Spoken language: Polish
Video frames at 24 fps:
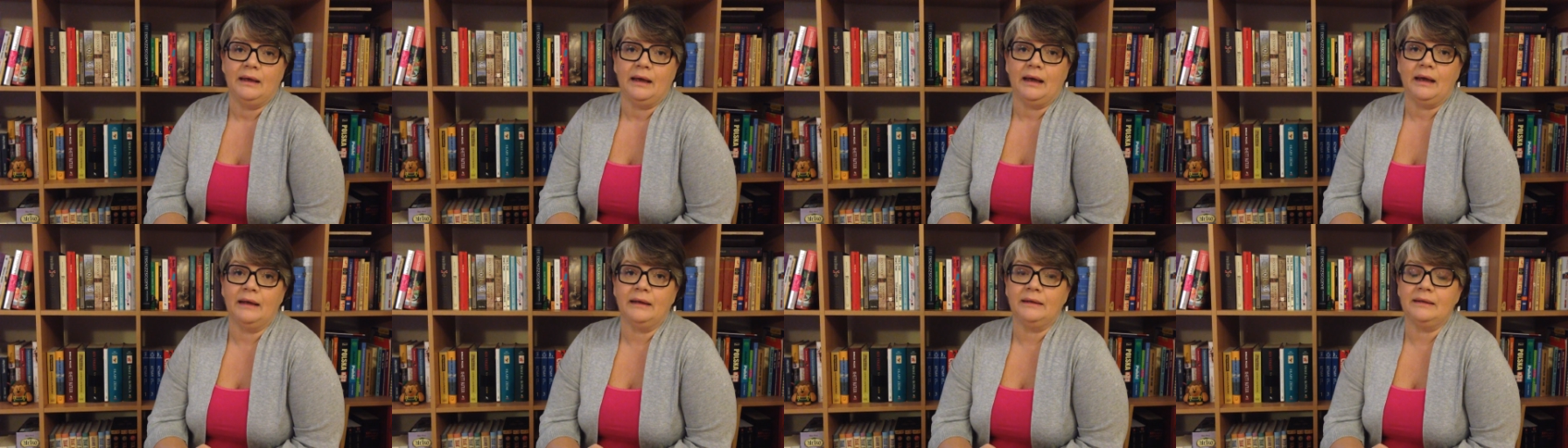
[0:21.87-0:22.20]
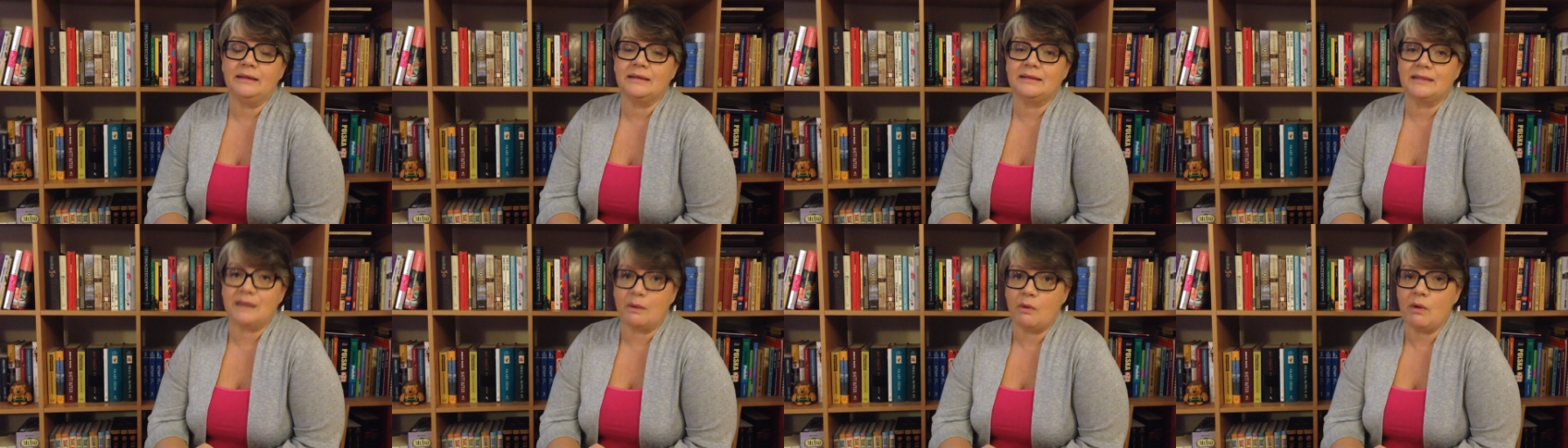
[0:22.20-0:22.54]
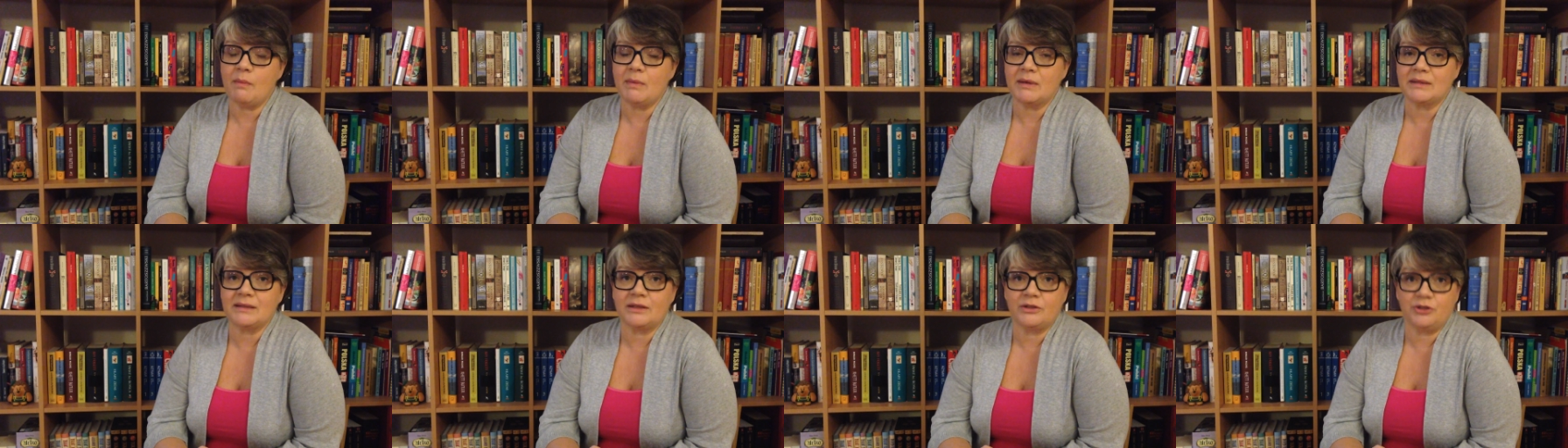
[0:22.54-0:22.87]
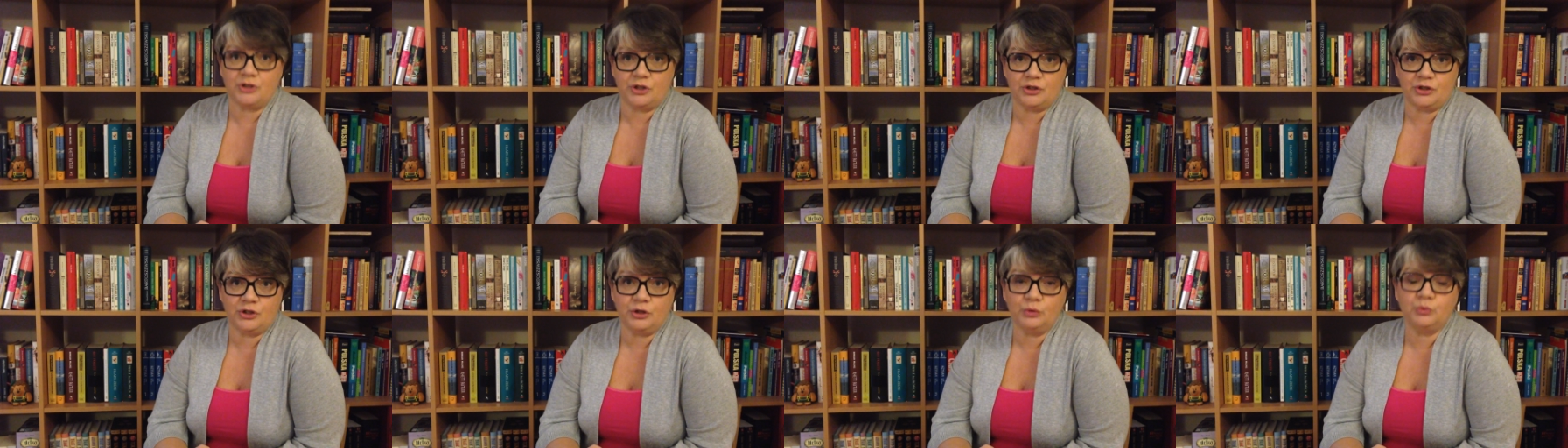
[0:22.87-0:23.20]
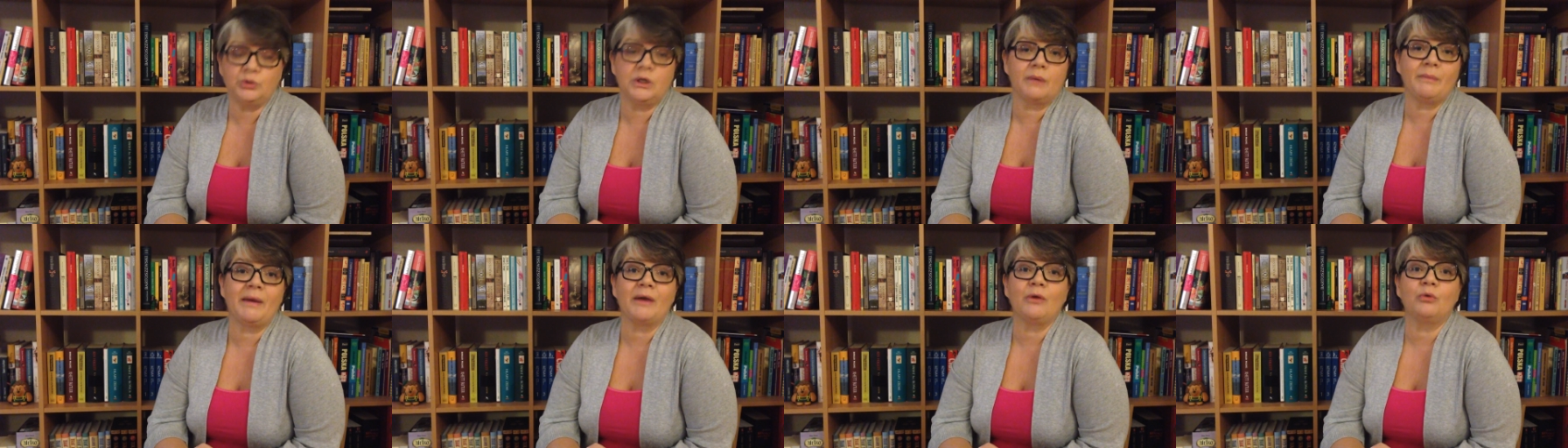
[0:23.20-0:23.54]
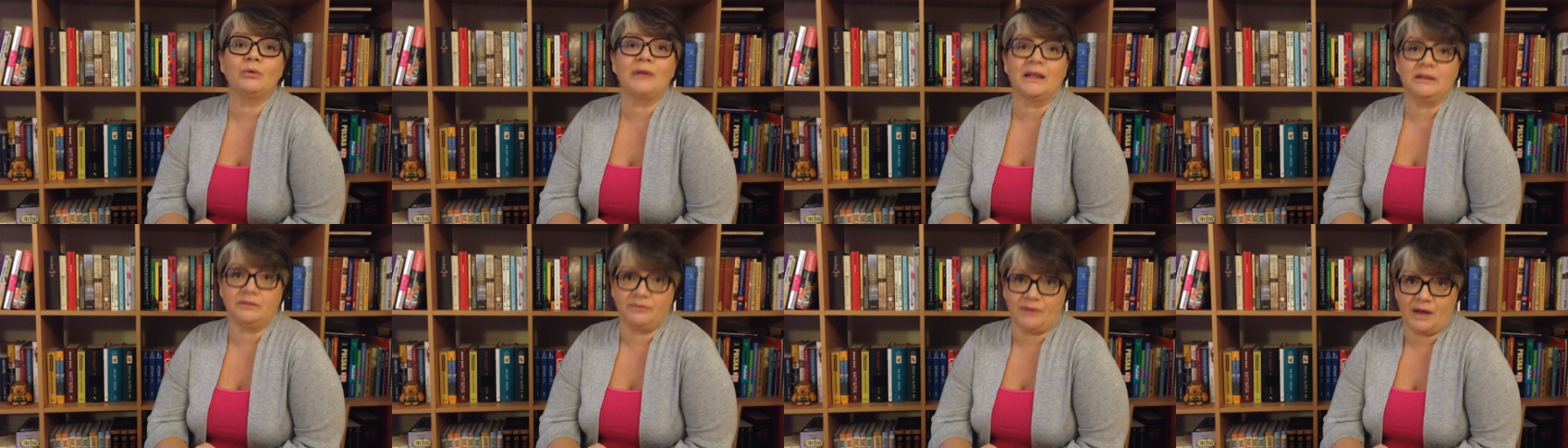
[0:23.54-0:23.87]
Ale jest cała masa dzieci, które
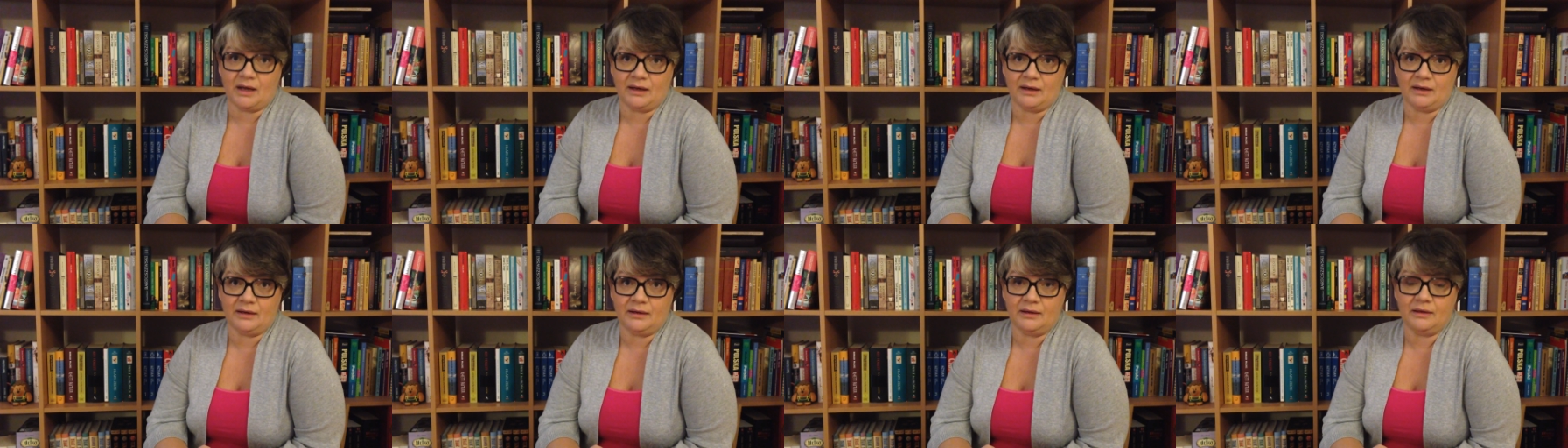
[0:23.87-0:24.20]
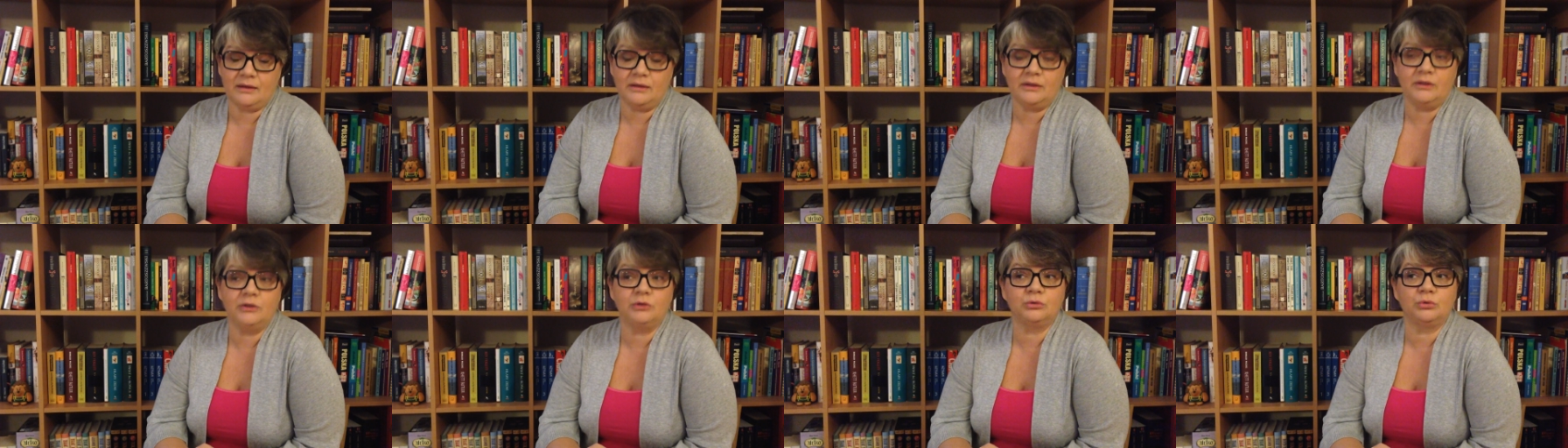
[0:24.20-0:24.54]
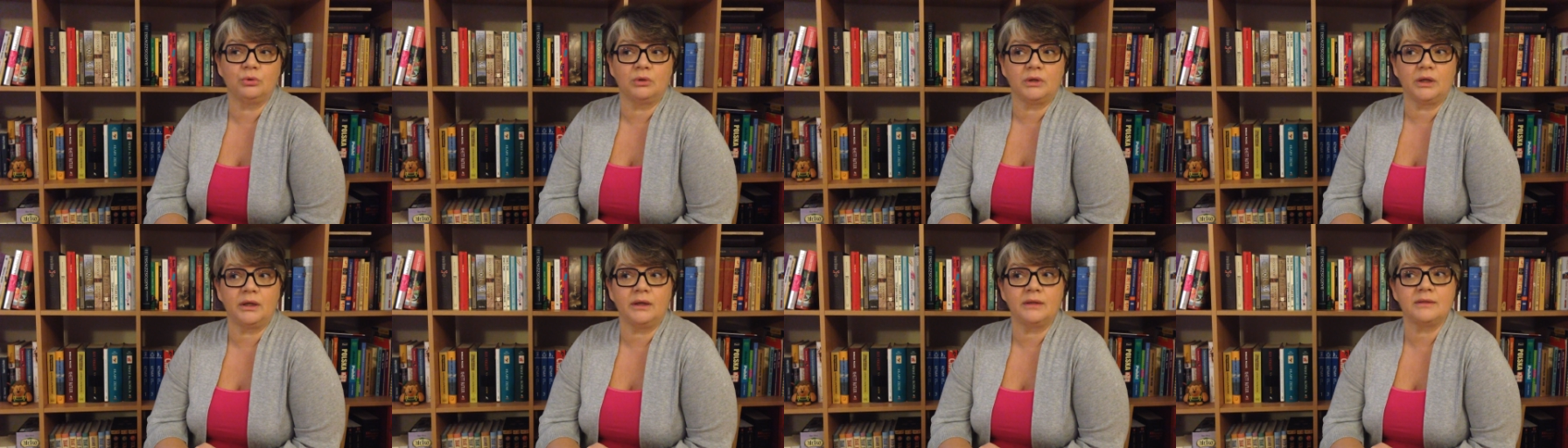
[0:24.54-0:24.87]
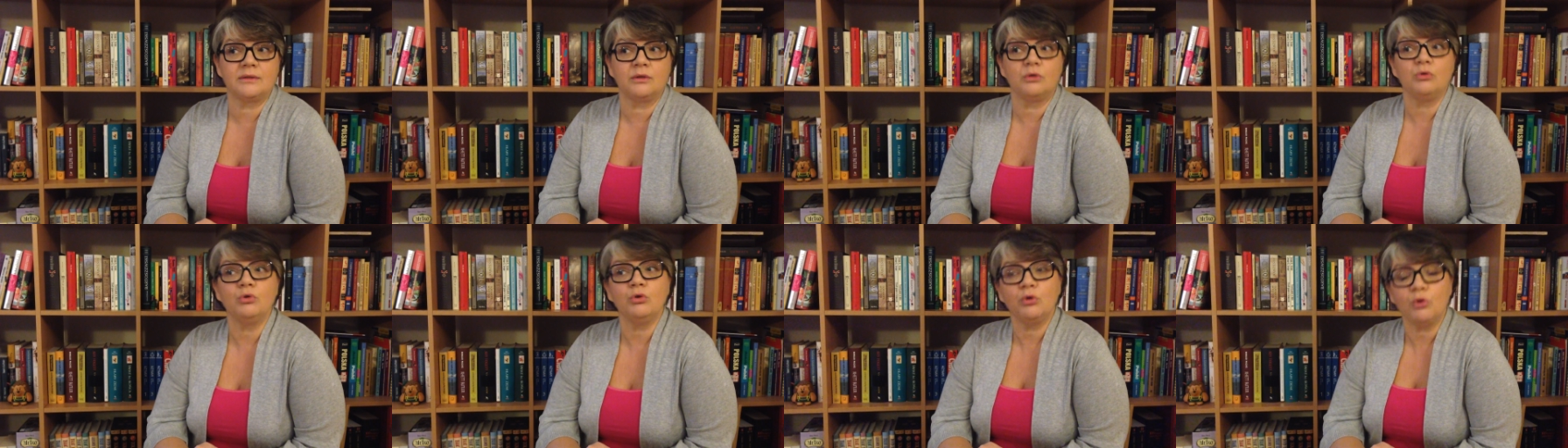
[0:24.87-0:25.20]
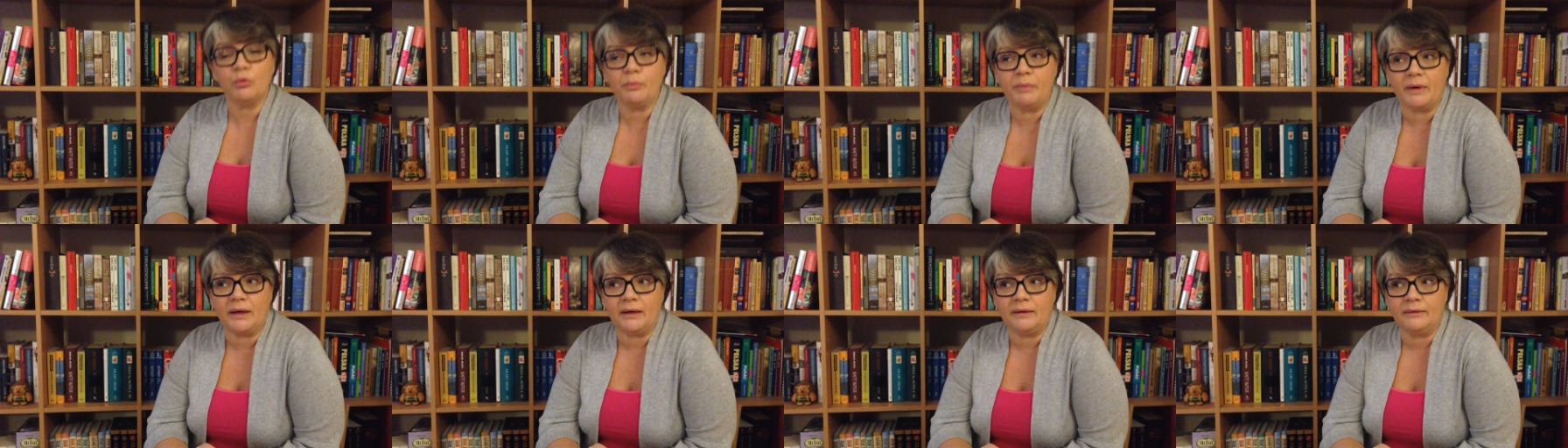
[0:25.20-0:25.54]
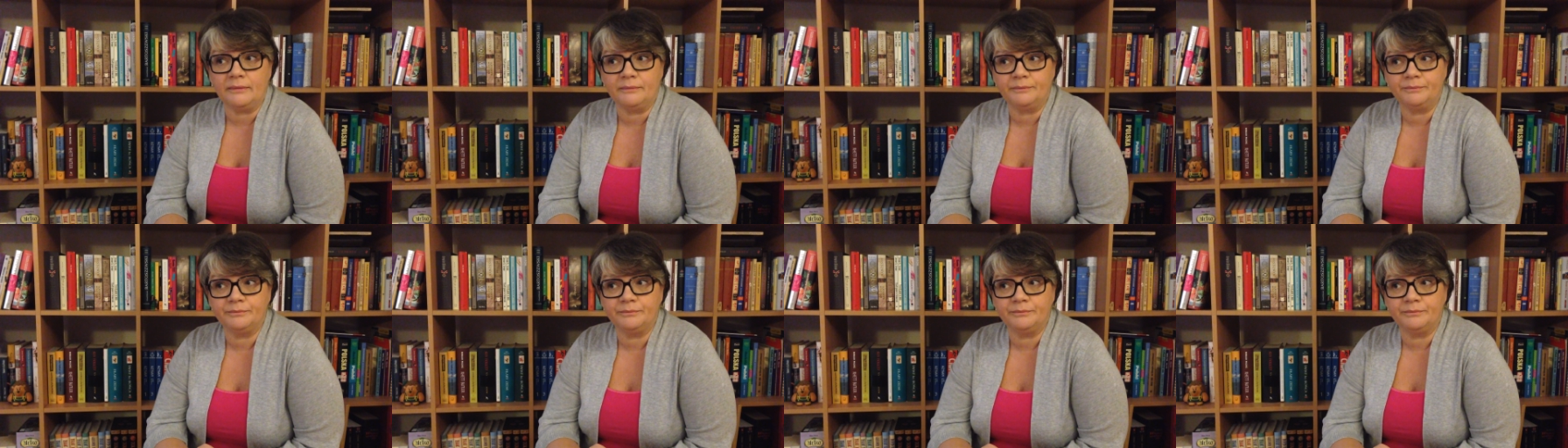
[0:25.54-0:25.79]
mają nadwagę i które są grube